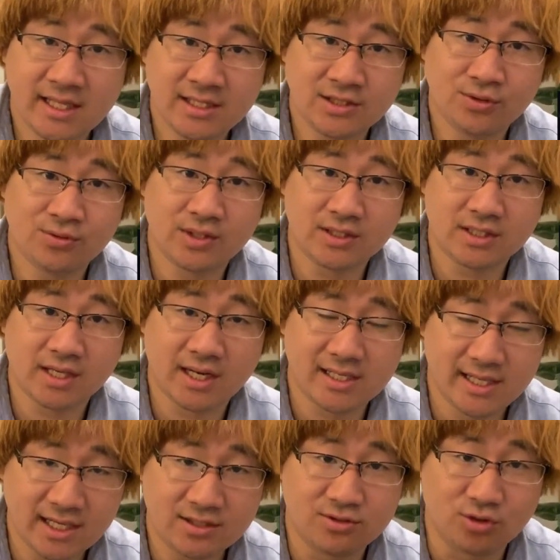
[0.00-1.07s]
転倒だったら
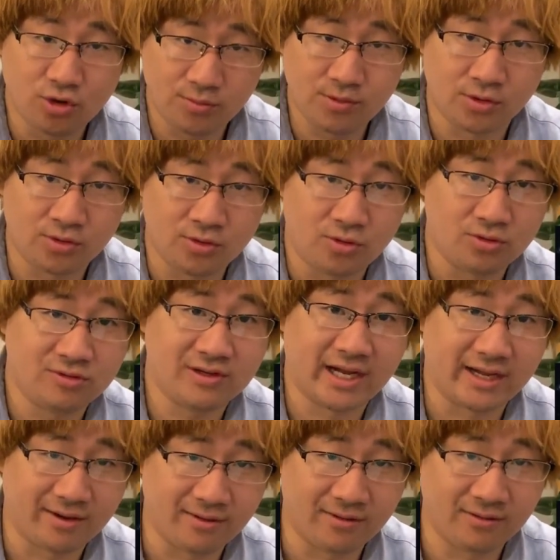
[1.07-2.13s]
約5秒のロング
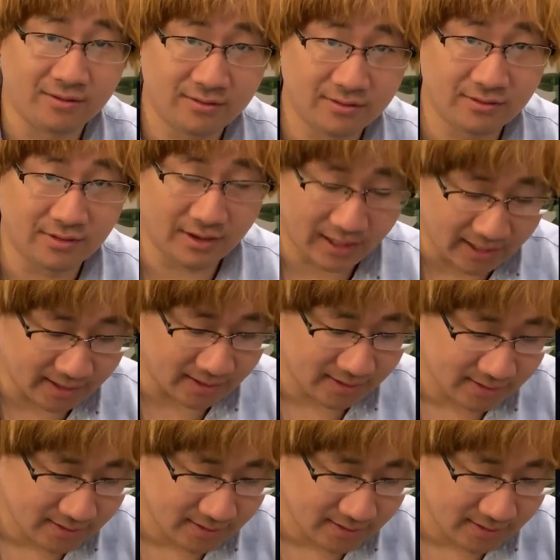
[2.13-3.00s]
解放。はい。